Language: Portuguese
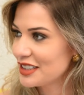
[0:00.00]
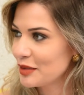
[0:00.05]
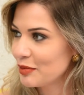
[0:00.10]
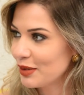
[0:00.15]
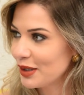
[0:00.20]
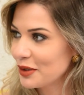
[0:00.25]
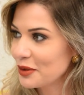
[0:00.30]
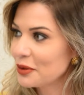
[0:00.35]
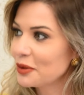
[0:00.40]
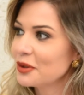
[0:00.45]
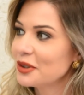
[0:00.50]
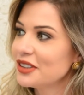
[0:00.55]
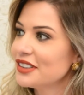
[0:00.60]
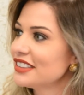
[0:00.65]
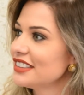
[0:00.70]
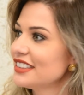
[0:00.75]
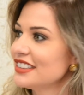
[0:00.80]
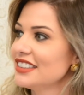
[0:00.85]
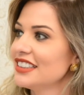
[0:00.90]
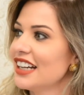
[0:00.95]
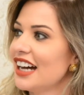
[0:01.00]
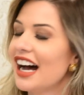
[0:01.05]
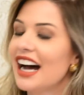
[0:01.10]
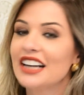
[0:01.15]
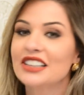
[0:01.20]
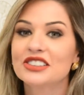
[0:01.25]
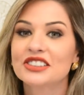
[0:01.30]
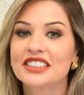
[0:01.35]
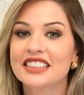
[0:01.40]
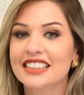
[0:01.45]
separou hoje,
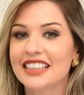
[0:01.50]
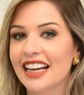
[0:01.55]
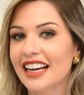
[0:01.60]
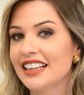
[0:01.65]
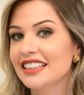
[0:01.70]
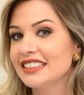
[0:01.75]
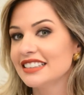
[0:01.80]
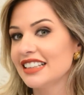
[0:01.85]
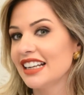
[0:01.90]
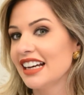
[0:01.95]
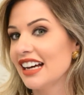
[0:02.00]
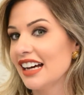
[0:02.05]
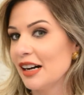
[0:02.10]
acho que essa é